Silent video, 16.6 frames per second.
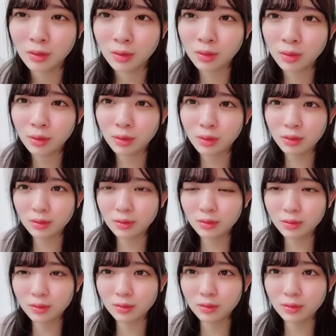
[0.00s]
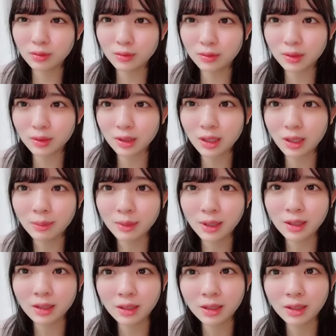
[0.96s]
この髪
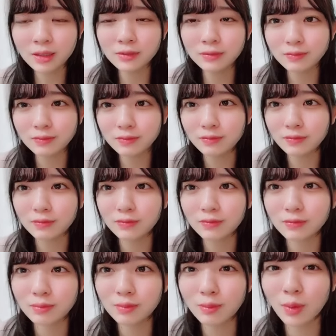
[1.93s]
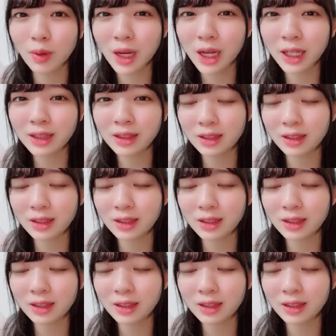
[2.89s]
型もあ